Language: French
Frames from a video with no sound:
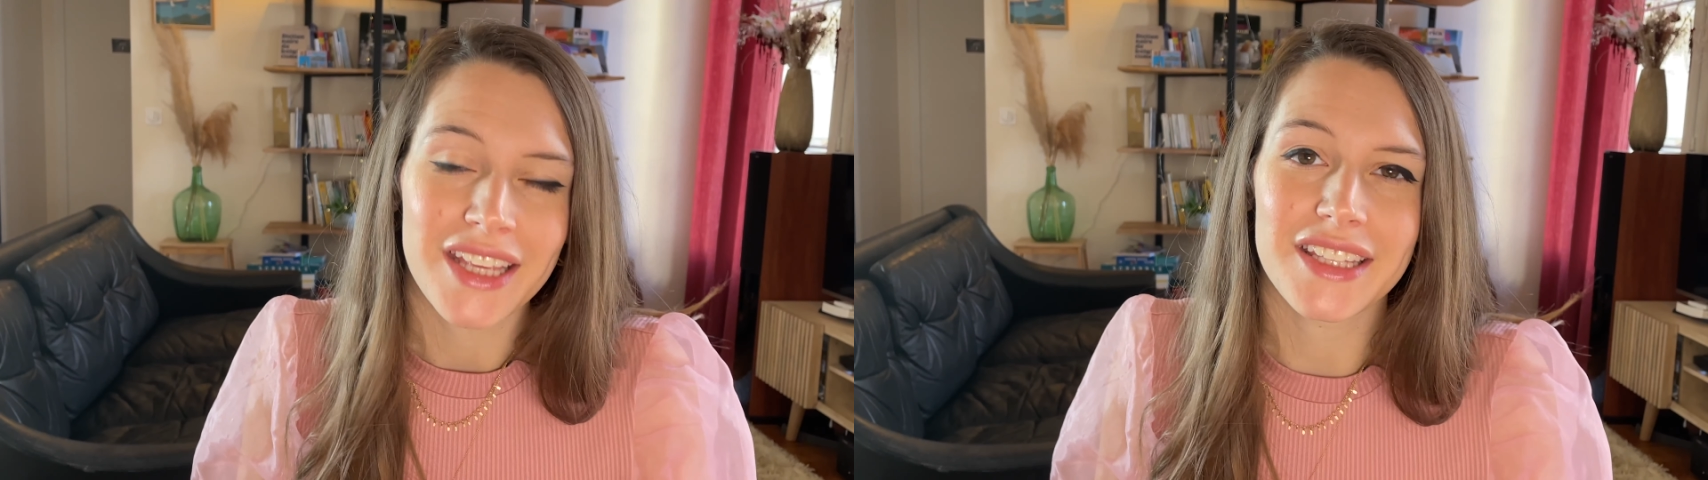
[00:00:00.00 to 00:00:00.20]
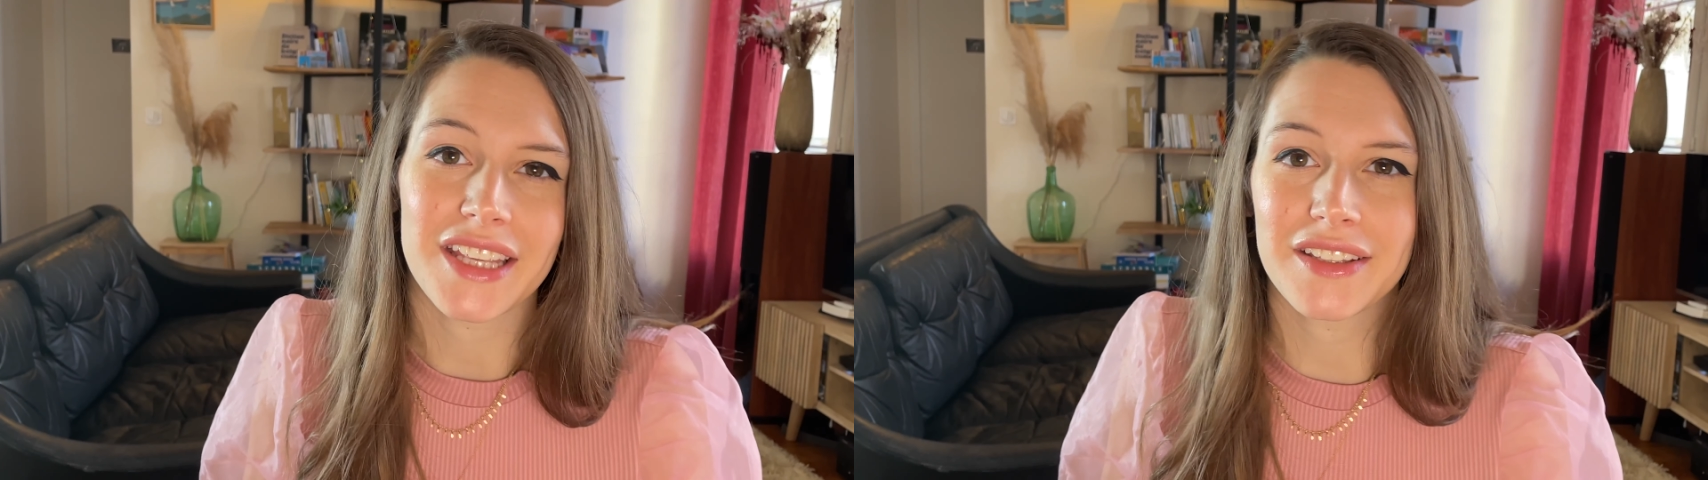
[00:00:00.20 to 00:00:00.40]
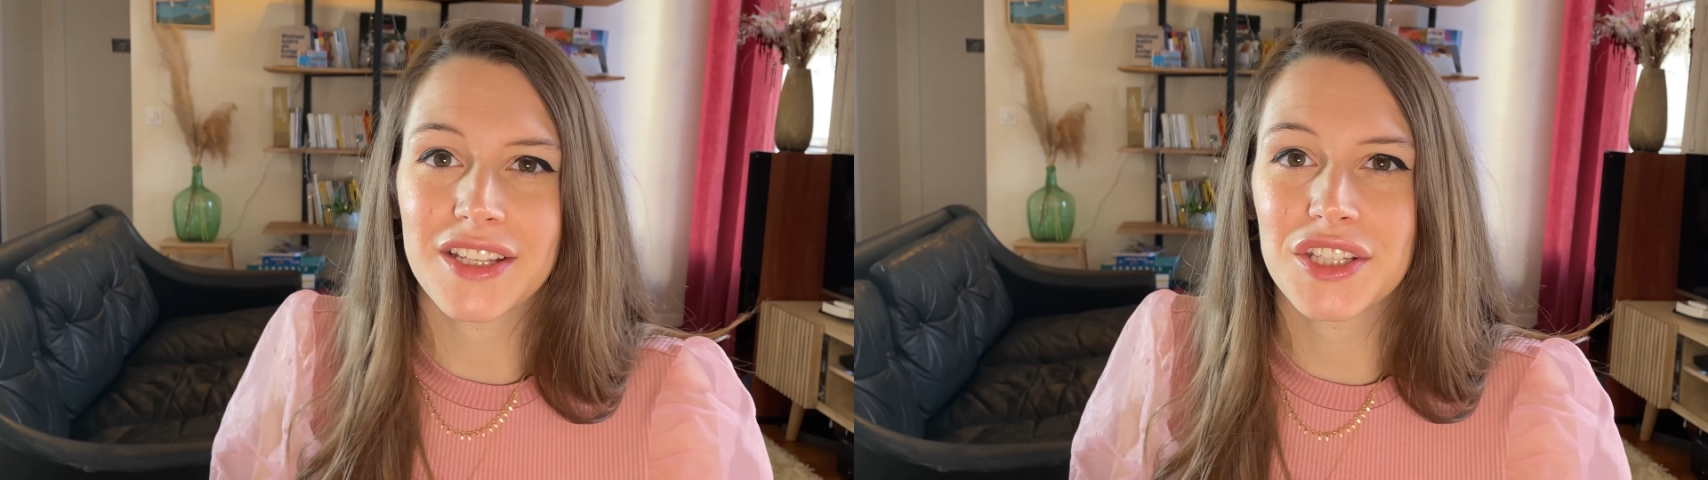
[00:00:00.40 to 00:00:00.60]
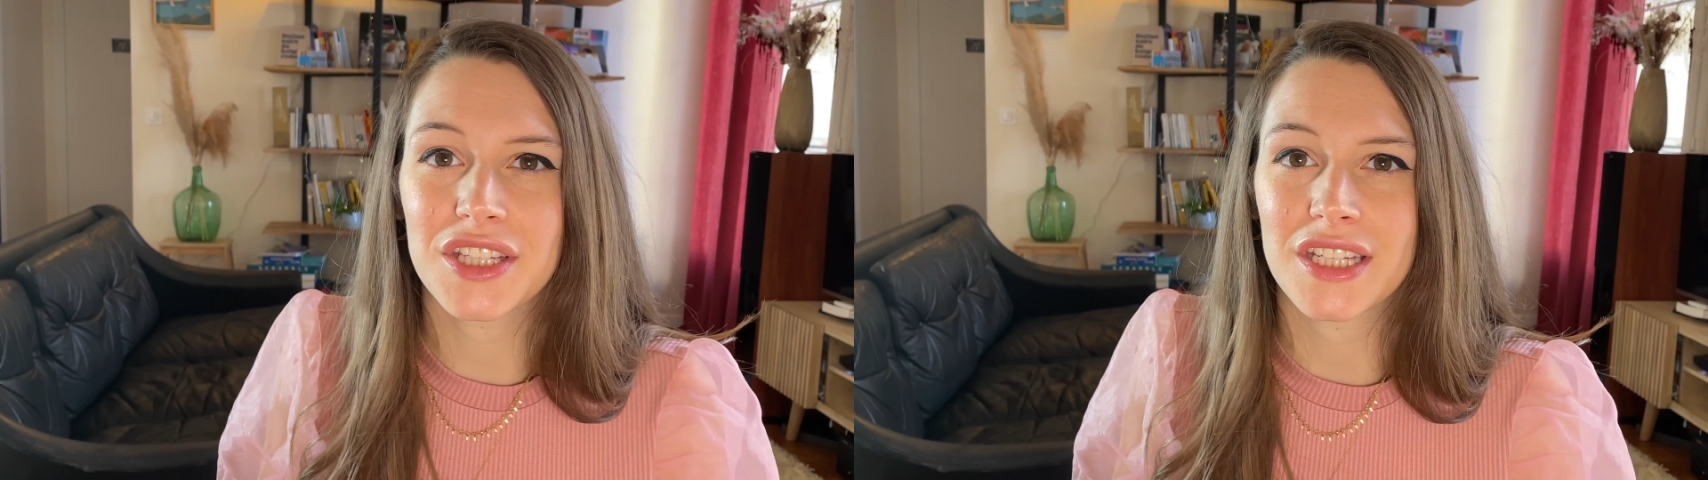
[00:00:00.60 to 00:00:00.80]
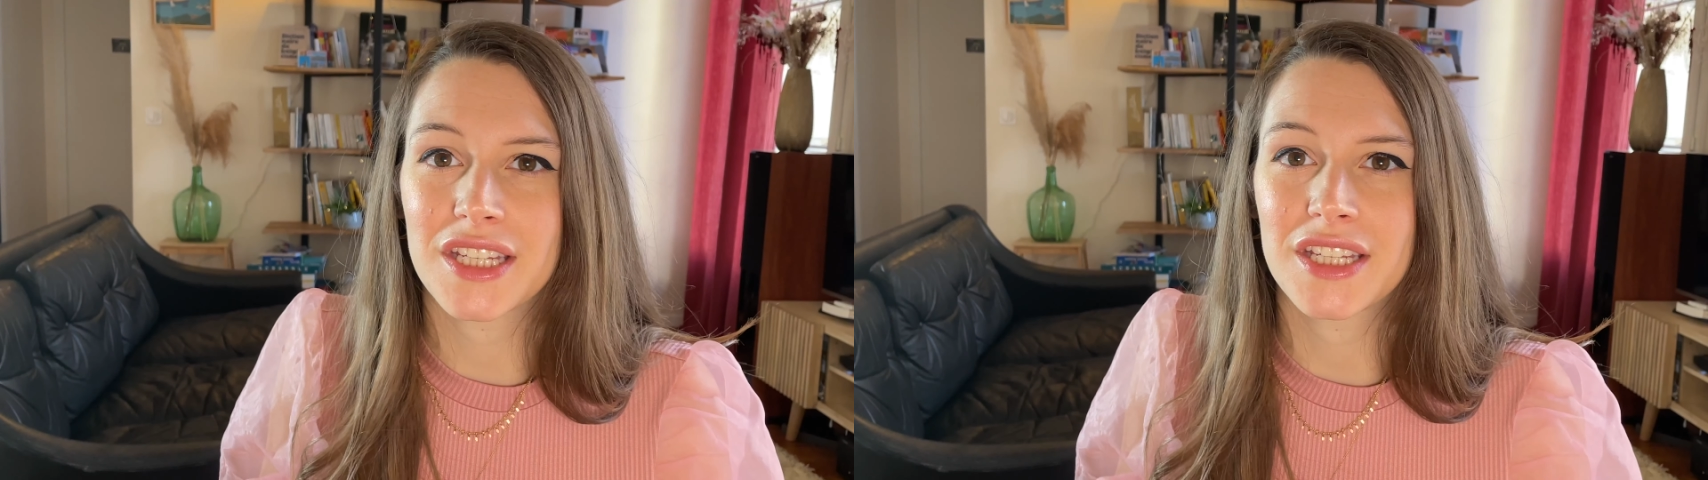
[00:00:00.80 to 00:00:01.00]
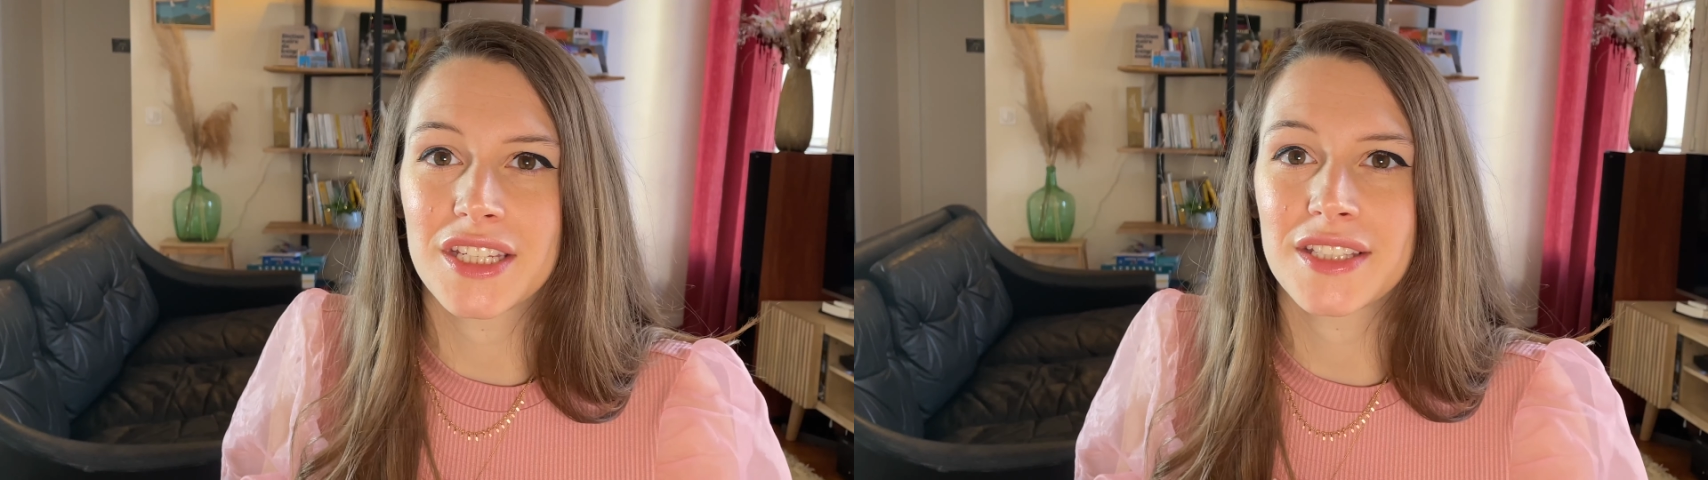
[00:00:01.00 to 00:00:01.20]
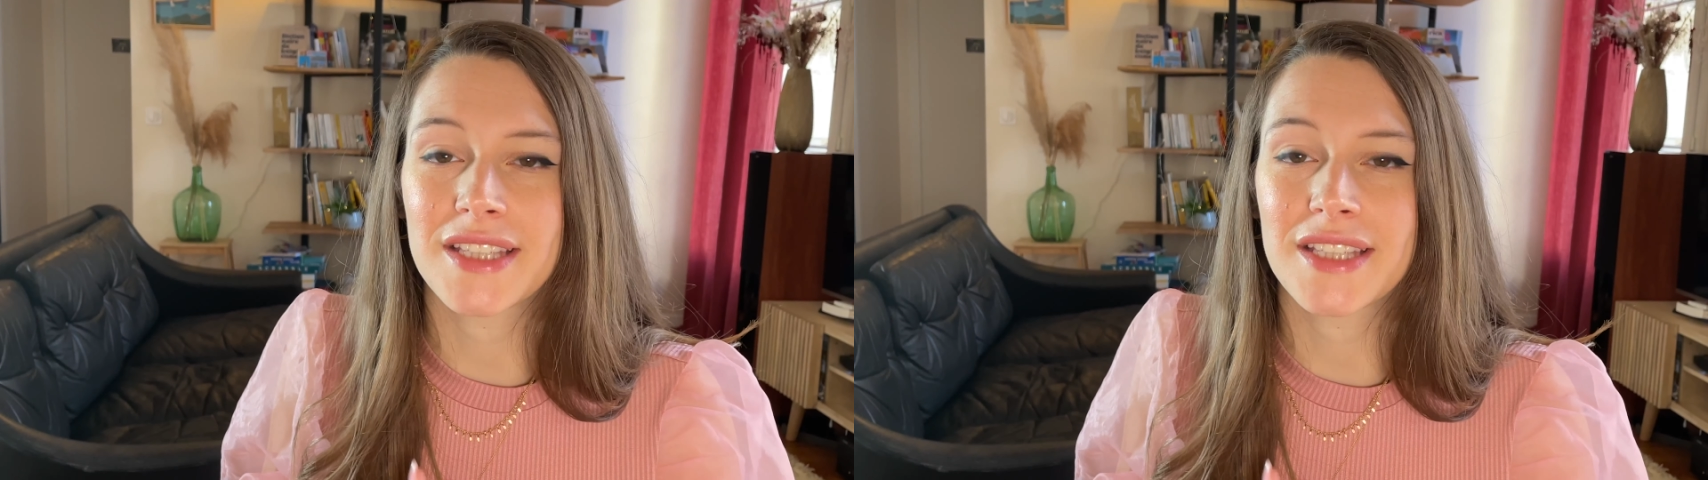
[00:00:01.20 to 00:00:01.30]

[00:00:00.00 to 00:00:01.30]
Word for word: qui était chez